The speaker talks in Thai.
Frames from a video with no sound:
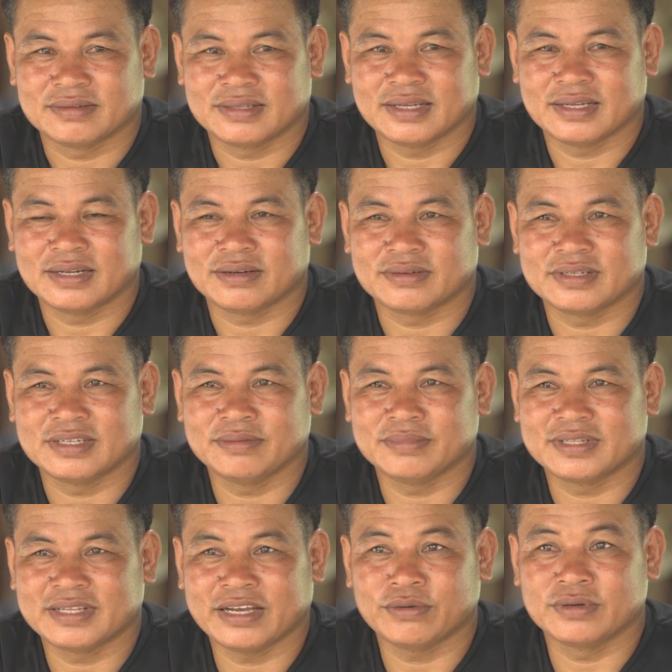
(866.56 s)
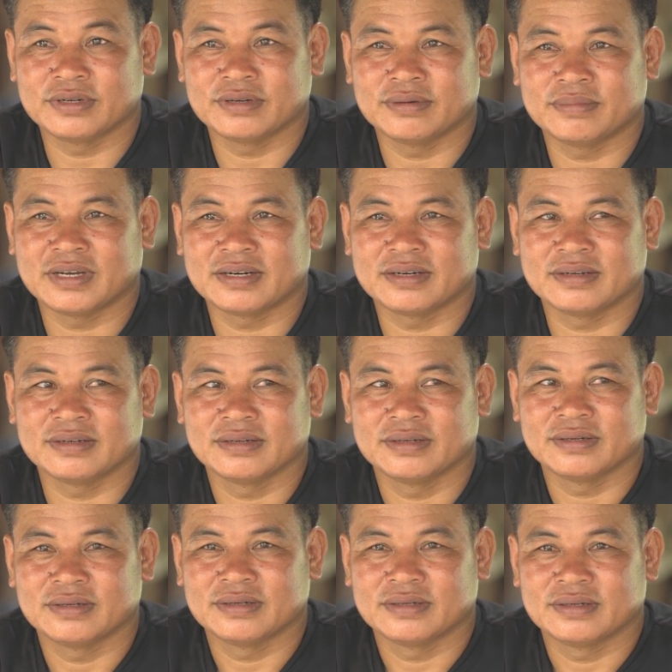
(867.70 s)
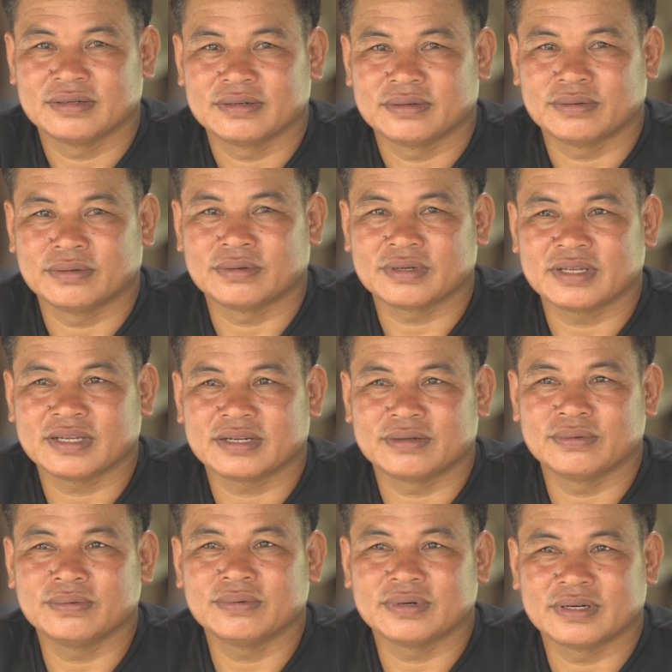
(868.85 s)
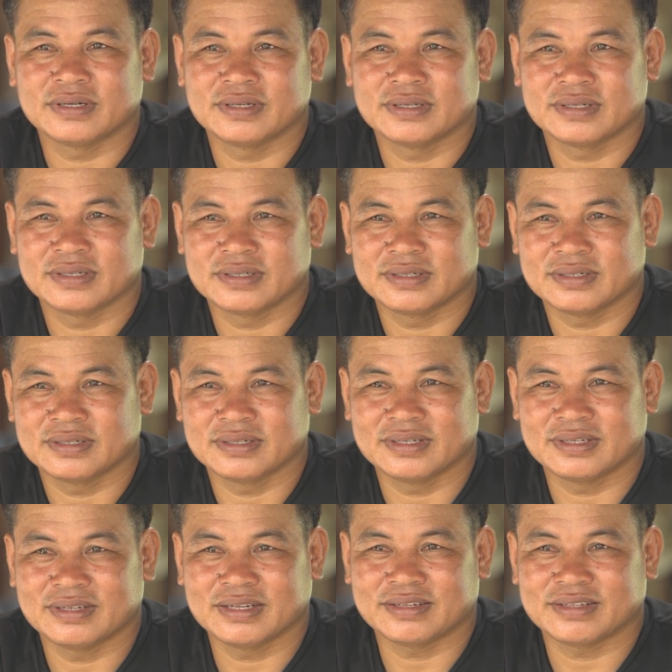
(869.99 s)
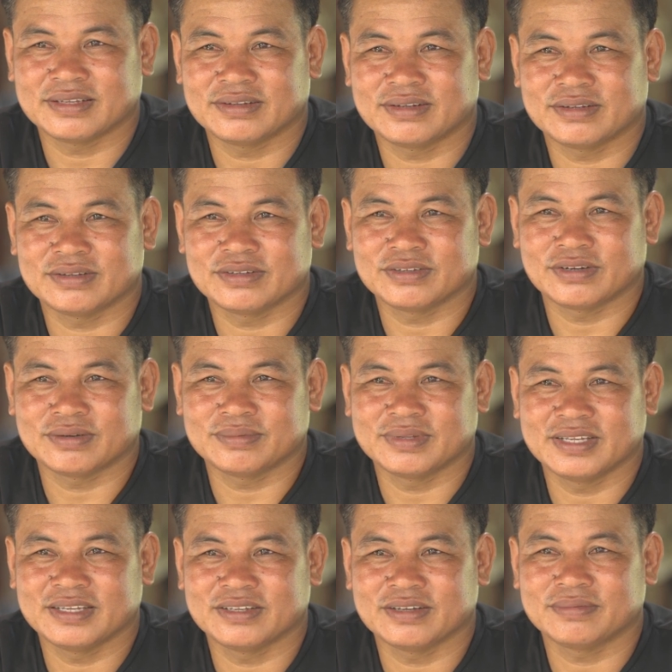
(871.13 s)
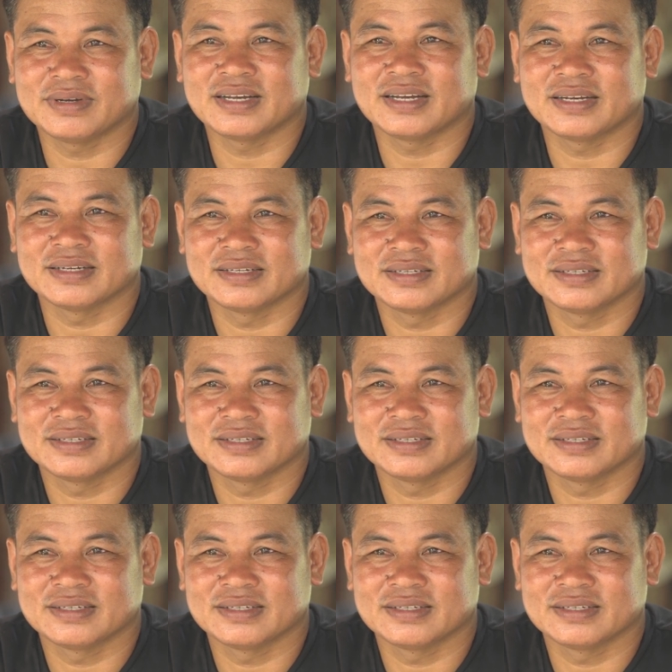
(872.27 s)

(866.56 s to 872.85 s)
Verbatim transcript: แต่เราก็จิ้มไปแถวหนึ่งก็ประมาณหกเจ็ดทั่วแล้วแต่เราจะชอบที่ชอบห่าง